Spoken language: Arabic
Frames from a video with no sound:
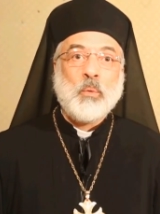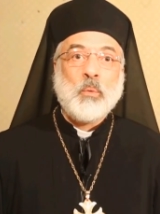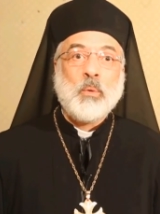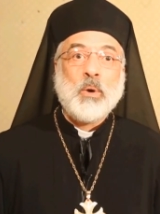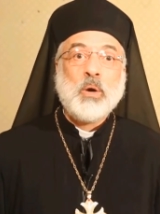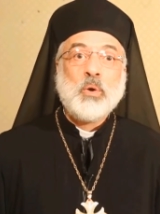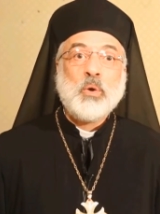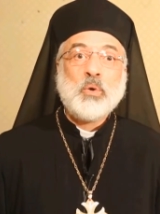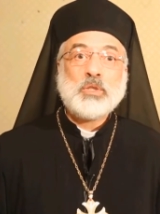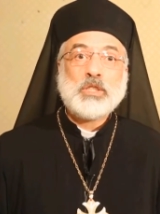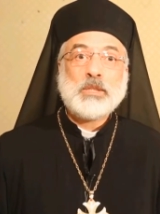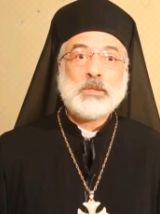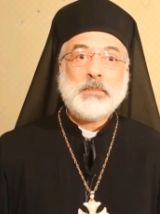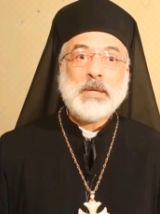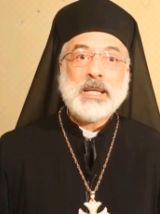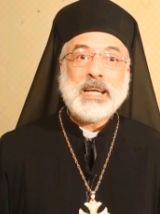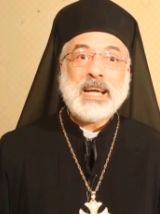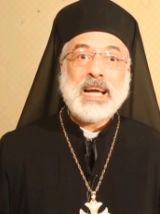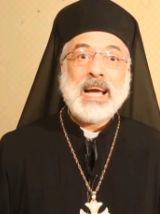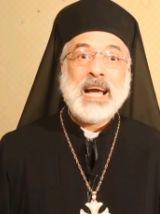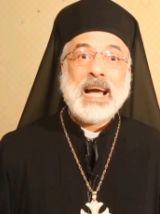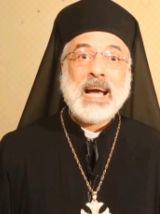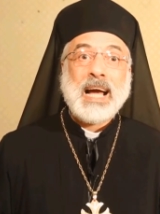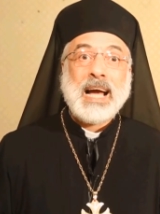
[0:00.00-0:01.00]
ويصبح
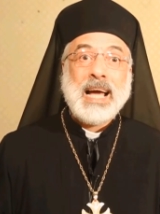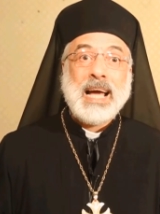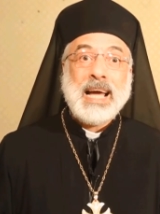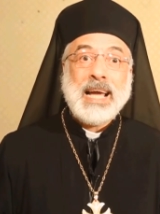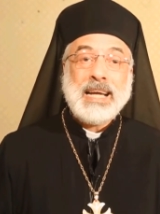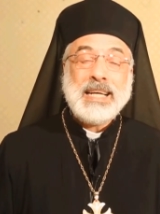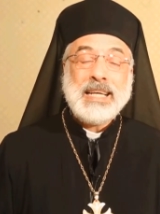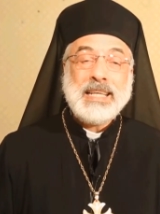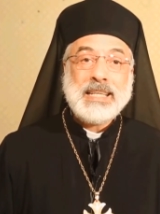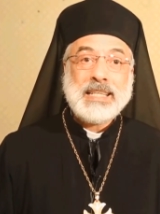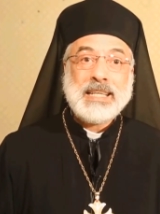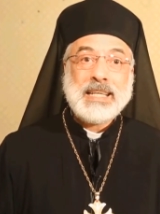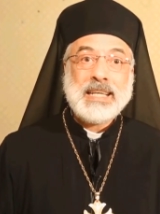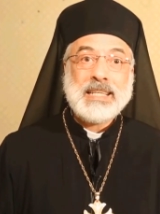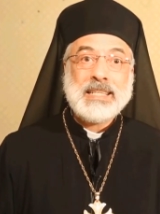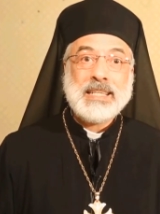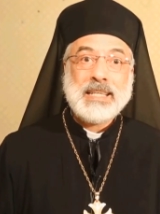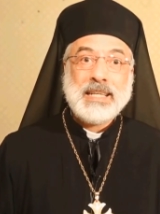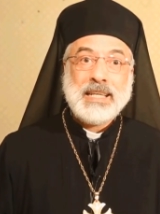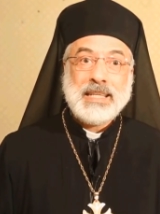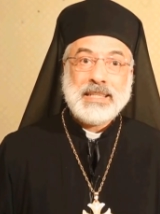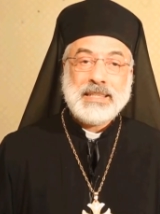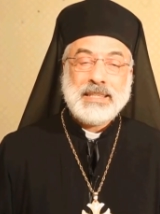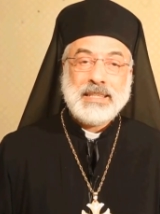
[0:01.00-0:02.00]
حالكا
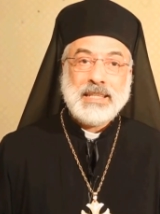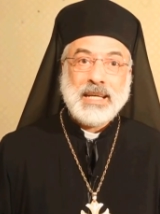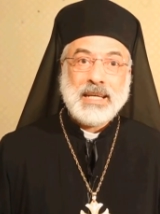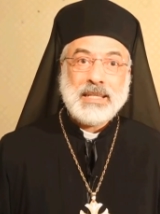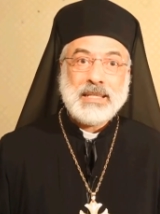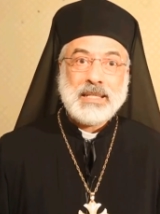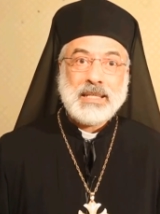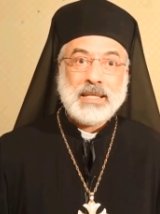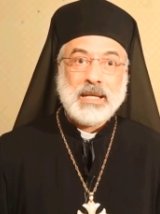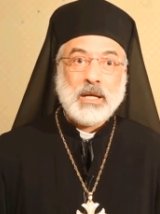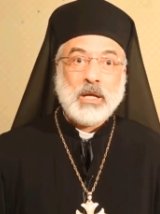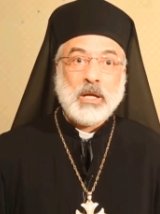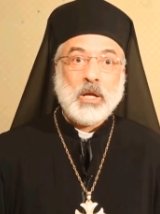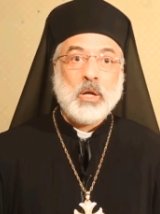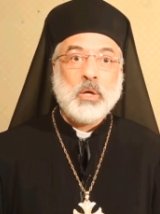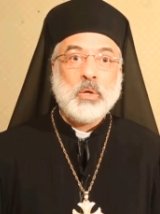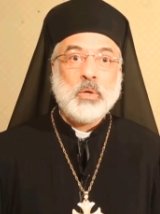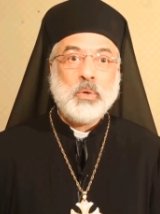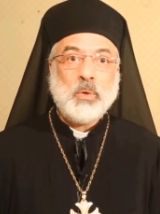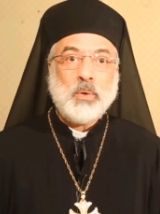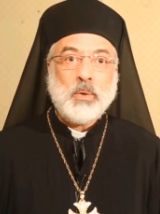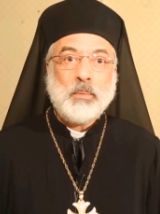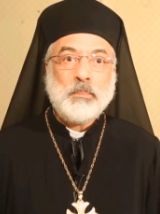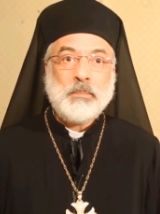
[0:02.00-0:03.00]
جدا
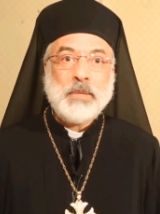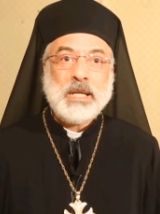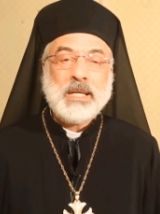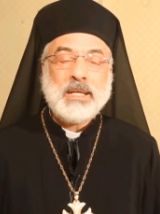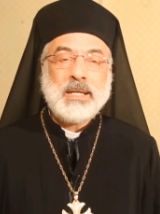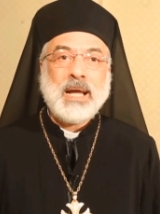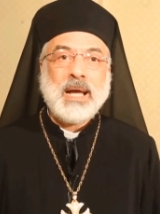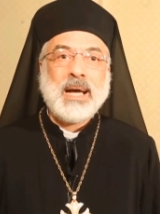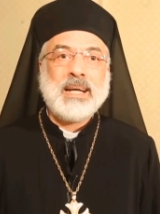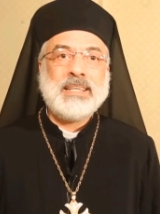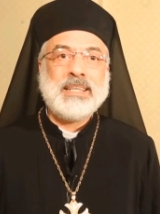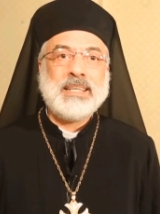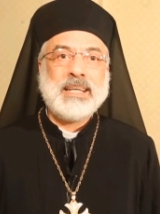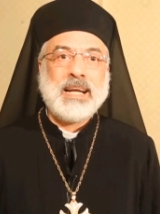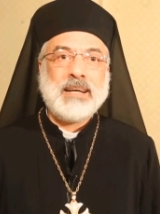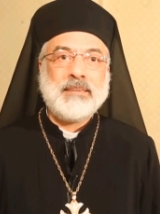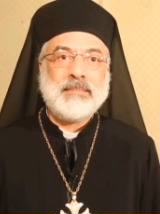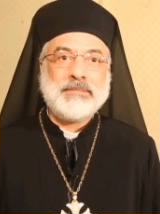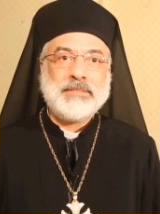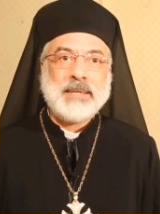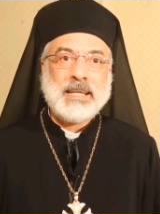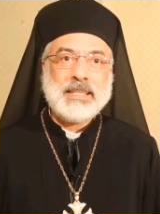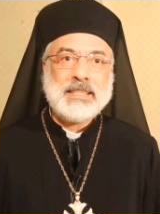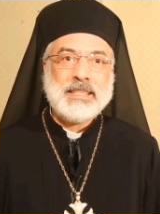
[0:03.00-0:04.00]
نؤمن أن
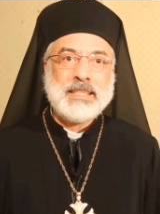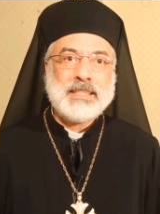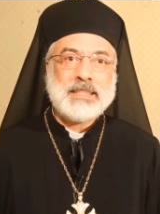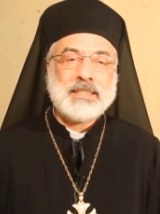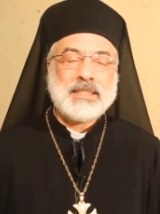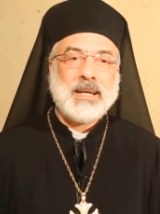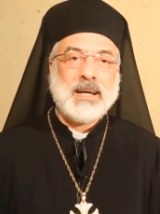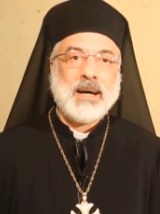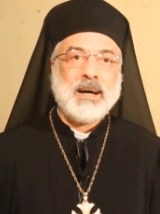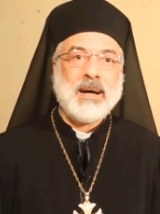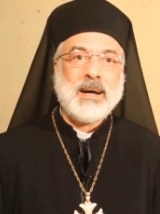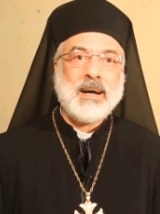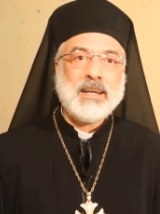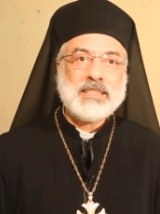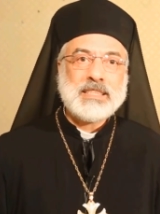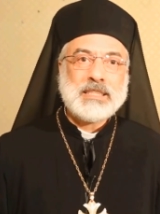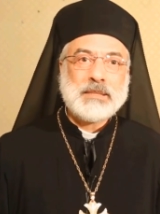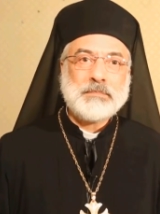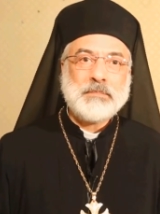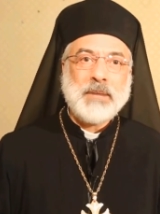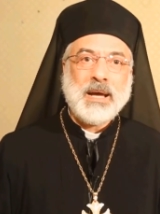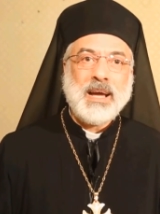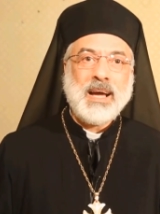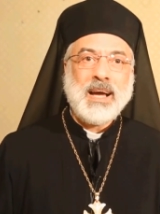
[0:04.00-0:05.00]
الفجر
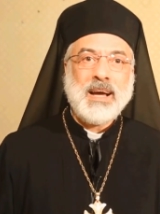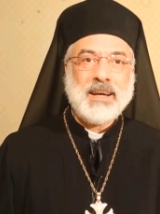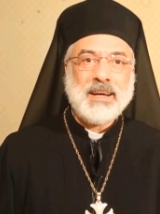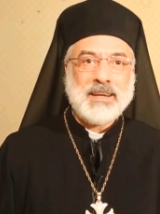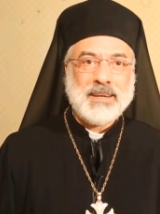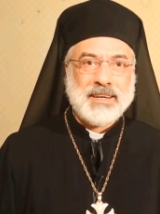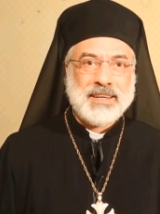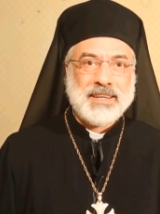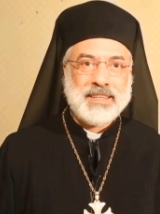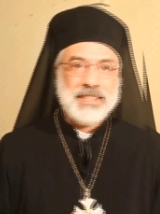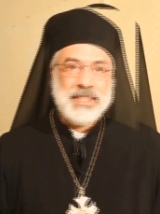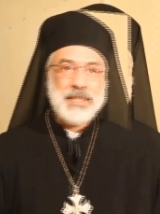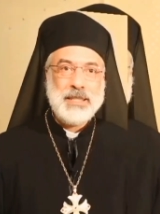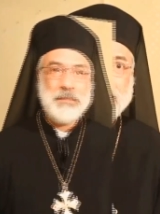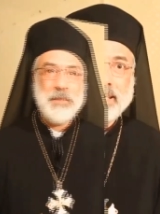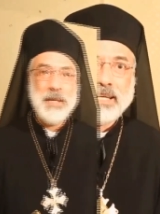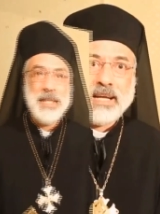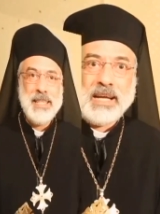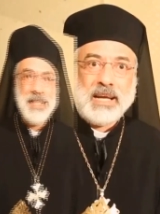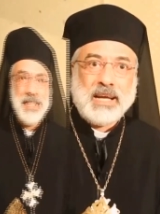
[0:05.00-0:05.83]
أصبح قريبا